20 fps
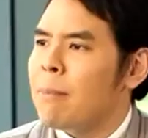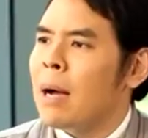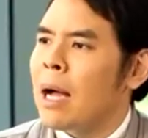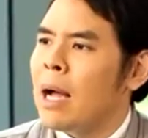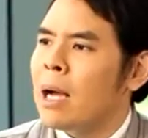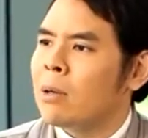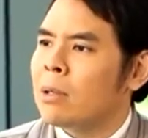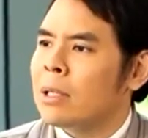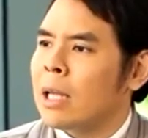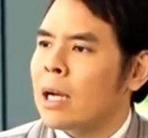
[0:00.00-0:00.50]
ย
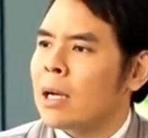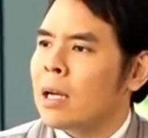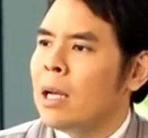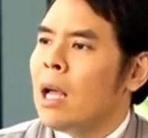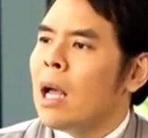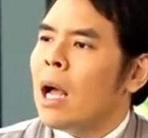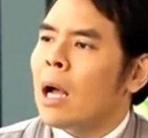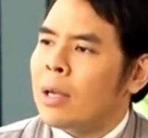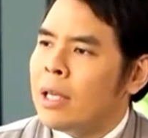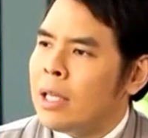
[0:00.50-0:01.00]
มากคุณตั๊ก
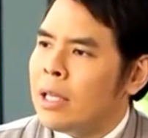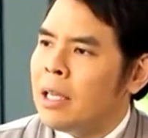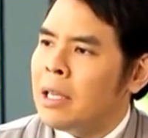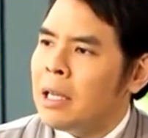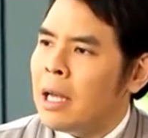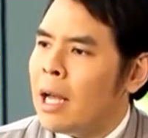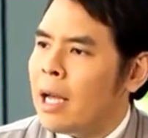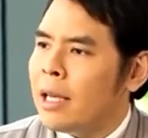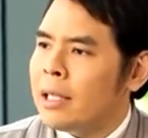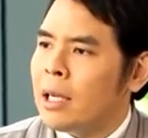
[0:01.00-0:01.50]
เอาคิด
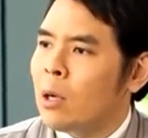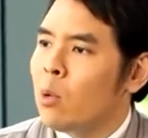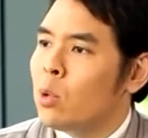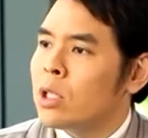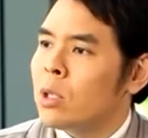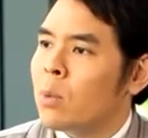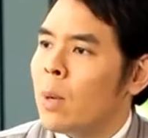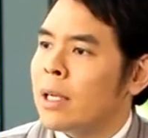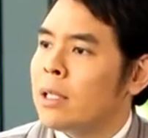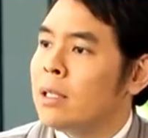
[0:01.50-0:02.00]
ง่ายๆ ถ้า
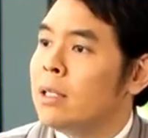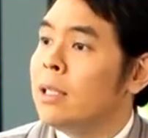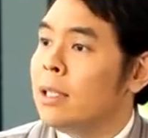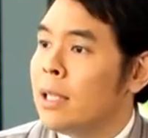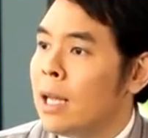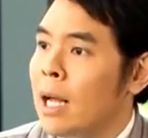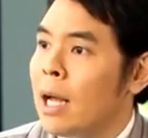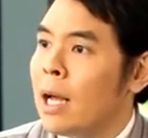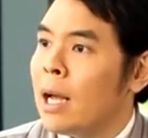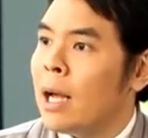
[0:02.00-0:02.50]
งูสวัสด์ขึ้น
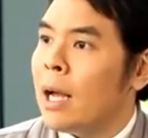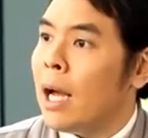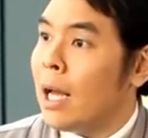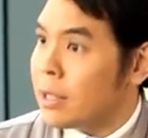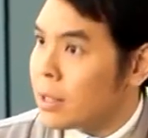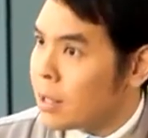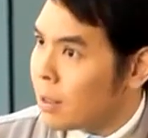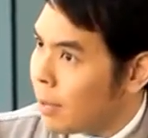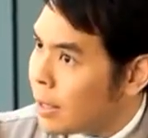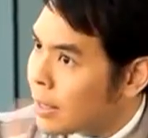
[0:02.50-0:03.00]
ที่หน้า
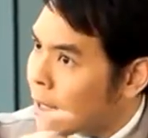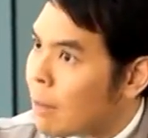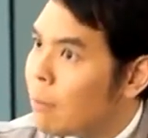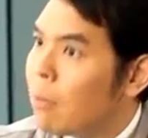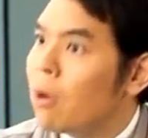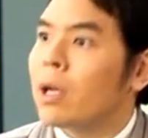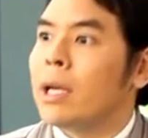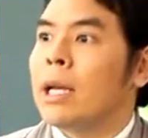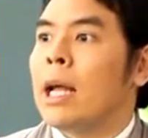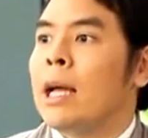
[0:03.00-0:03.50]
อาจจะทำให้ตาบอด